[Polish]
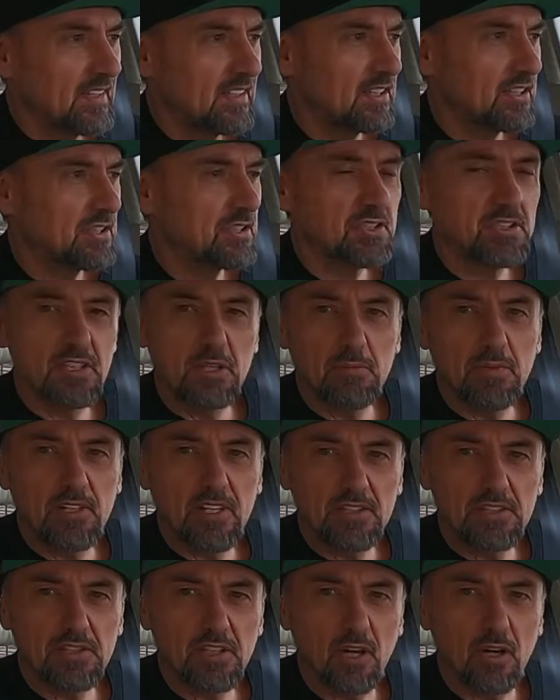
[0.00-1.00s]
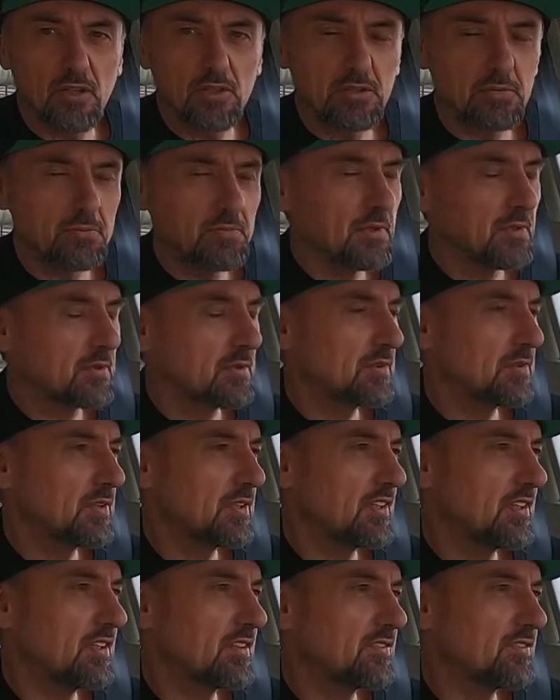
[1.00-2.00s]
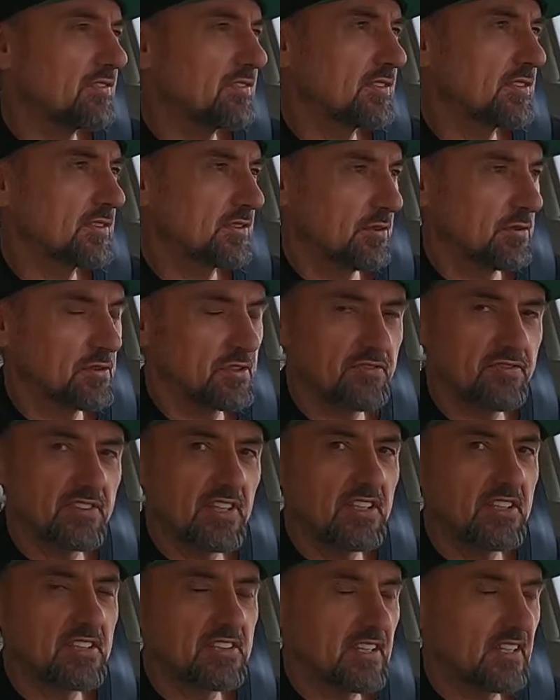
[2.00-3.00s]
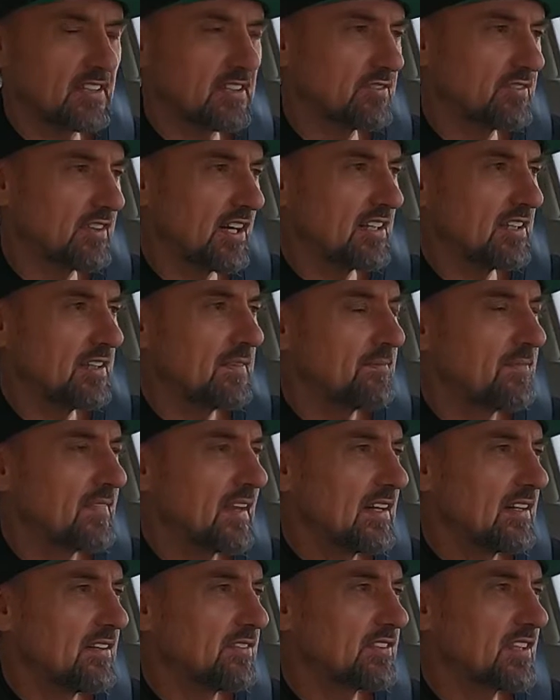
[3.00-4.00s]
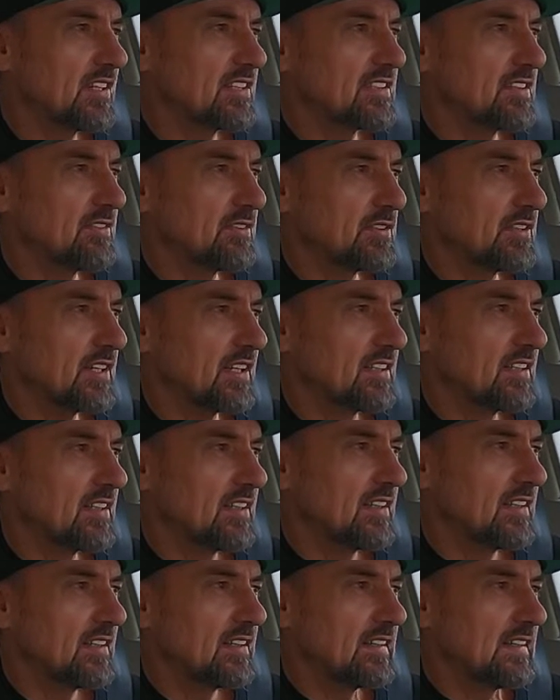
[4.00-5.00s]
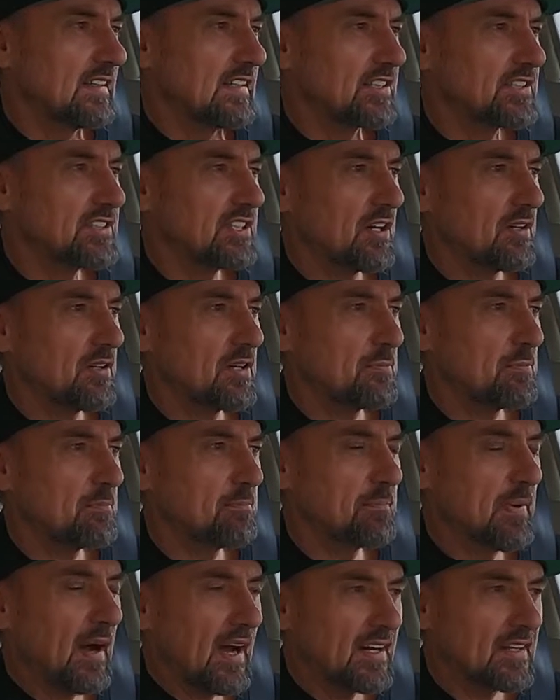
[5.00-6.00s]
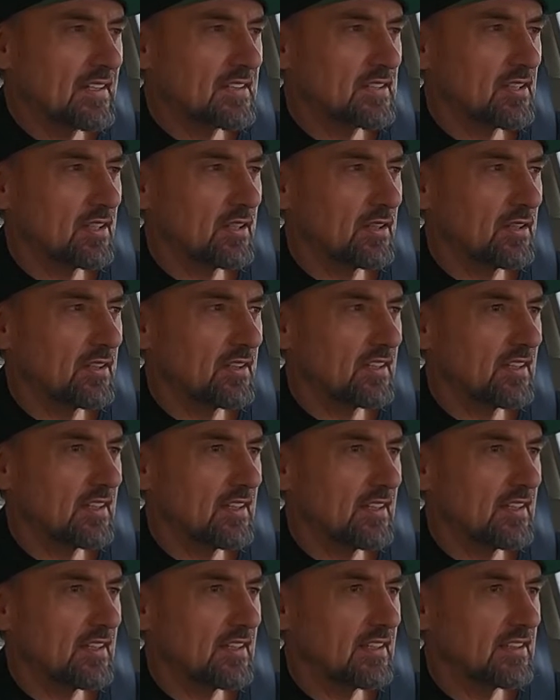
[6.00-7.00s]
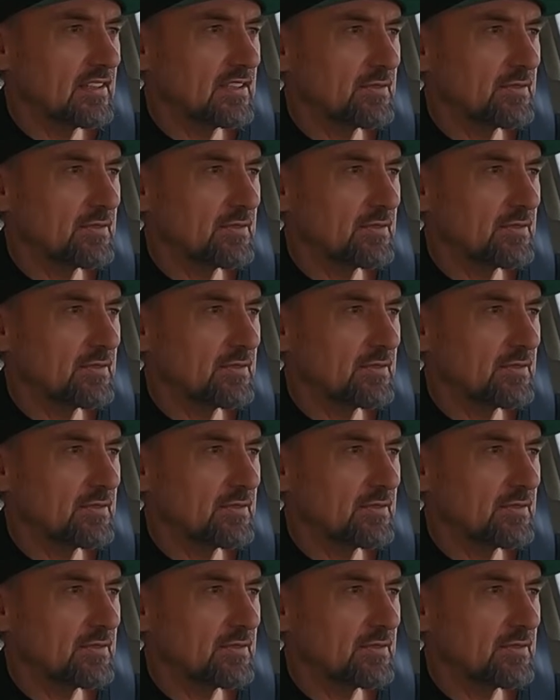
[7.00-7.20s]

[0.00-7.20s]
jeśli nie mylę się, 8, które, którzy wtedy startowali w tych zawodach chciałem bardzo e,